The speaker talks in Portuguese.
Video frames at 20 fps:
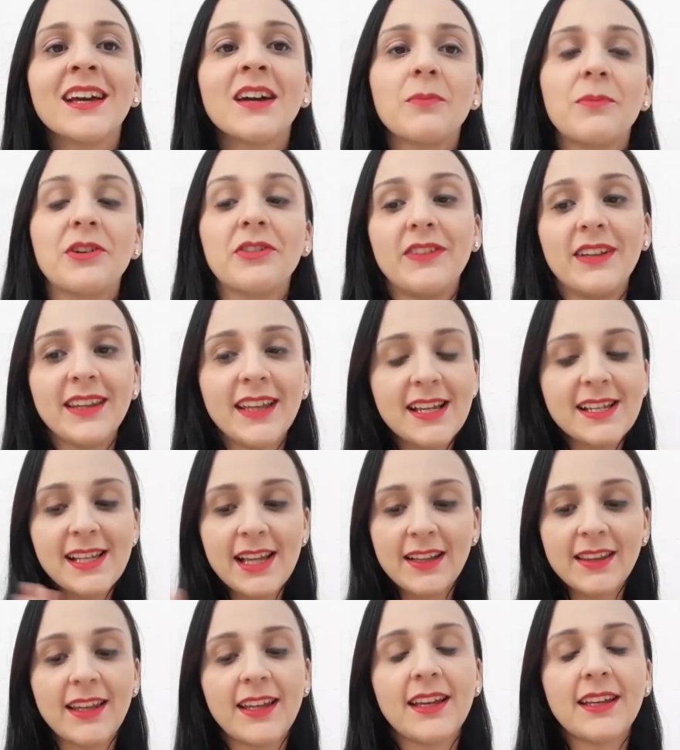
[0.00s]
Aproveitei e
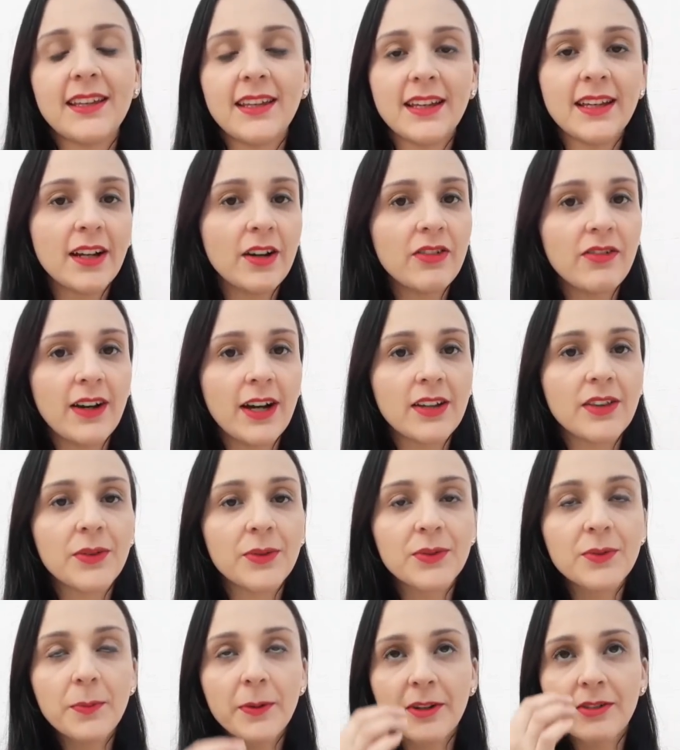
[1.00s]
sentei aqui gravar
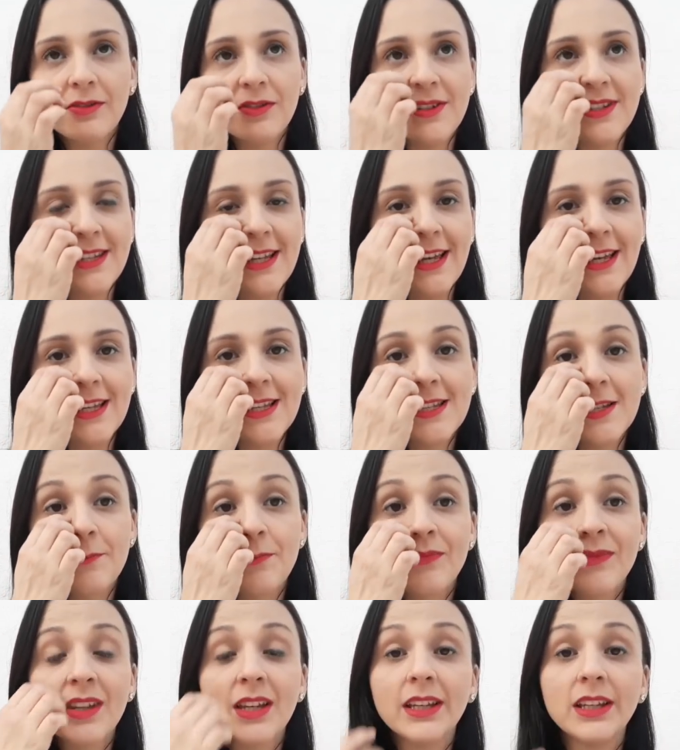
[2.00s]
tudo pra vocês.
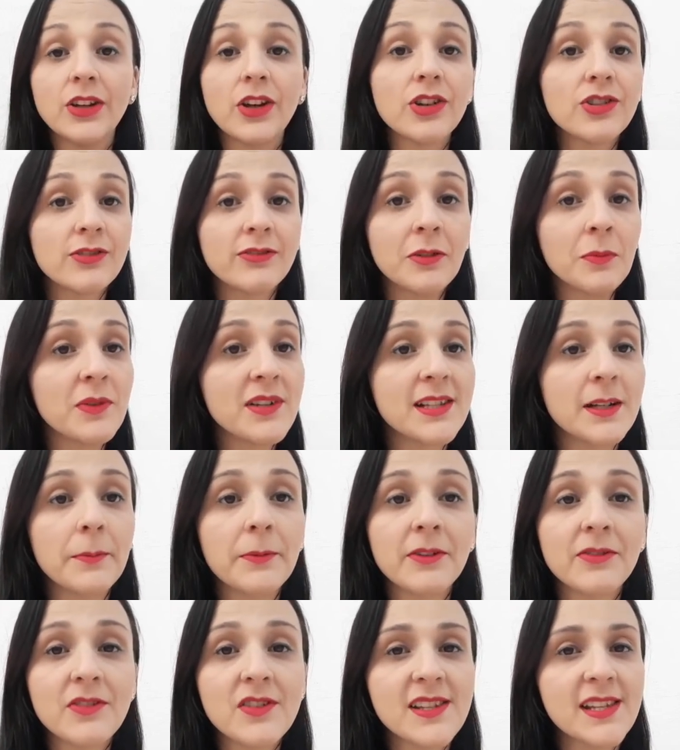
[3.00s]
E hoje eu vou mostrar
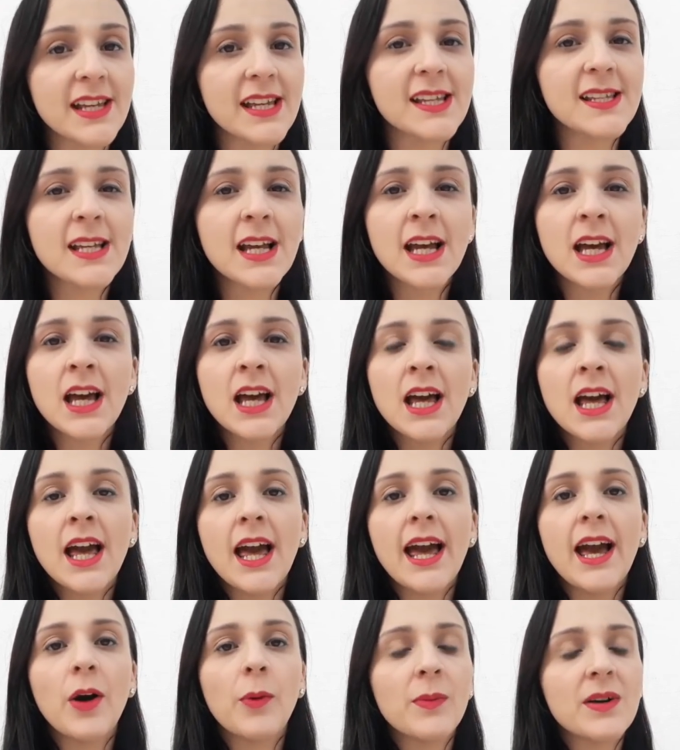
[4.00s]
pra vocês
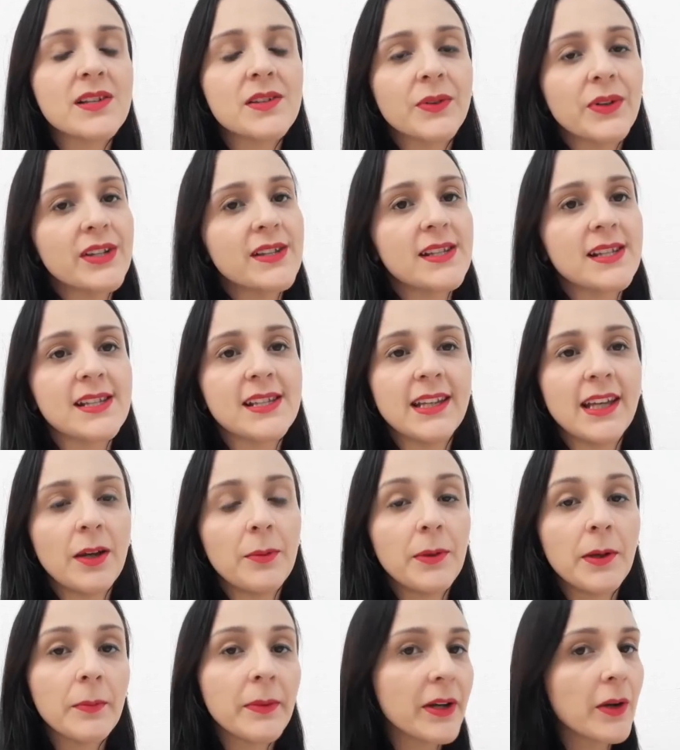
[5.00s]
é, umas coisas que a
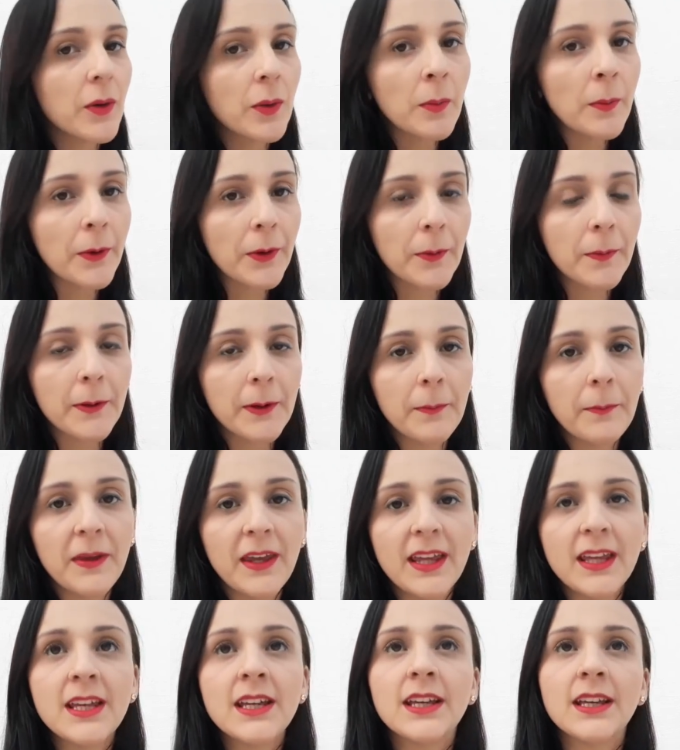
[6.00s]
minha mãe comprou pra
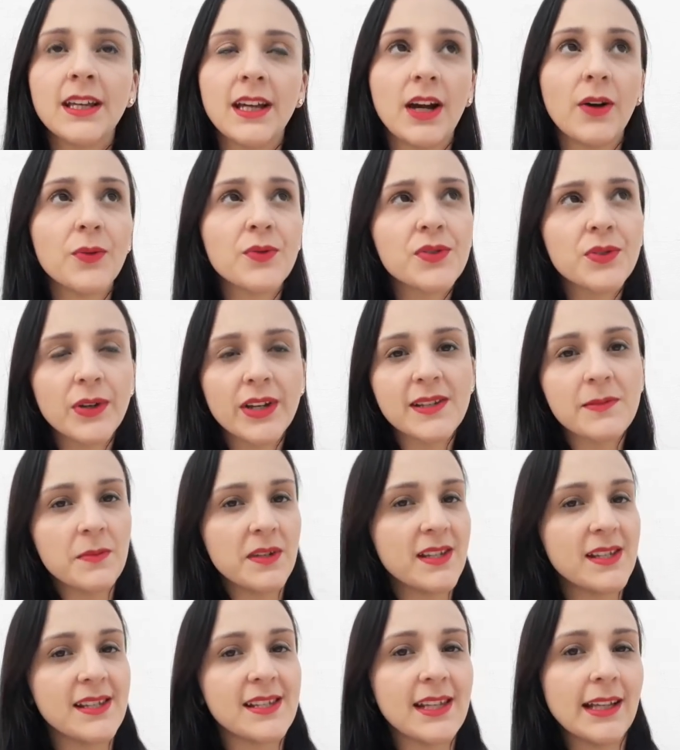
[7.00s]
mim há uns dois
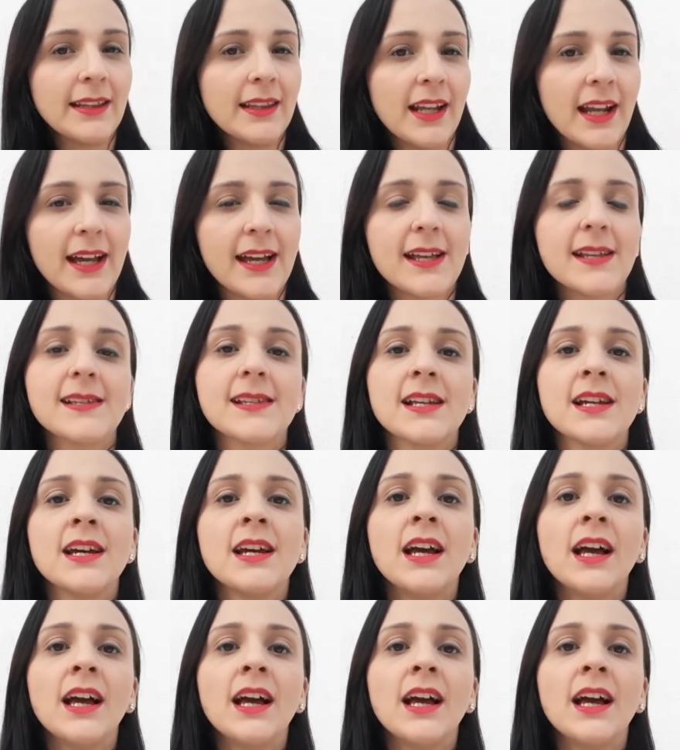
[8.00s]
meses atrás.